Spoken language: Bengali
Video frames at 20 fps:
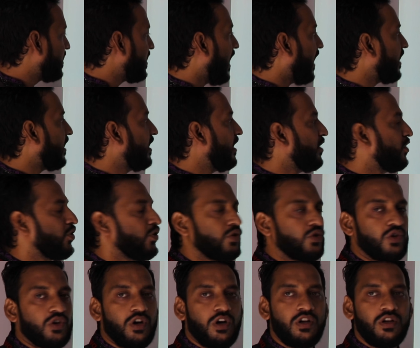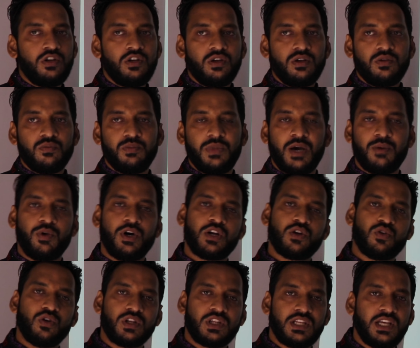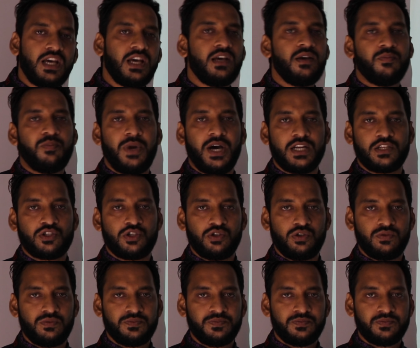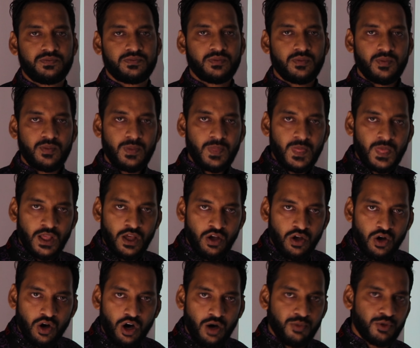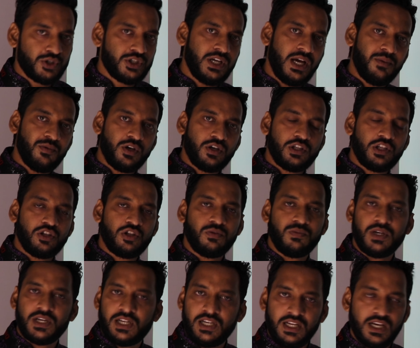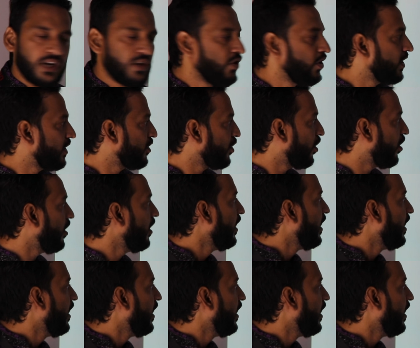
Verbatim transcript: চারটি সূত্র ব্যবহার করতে পারছো অবশ্যই আমার কথা তোমরা ক্লিয়ার হয়েছ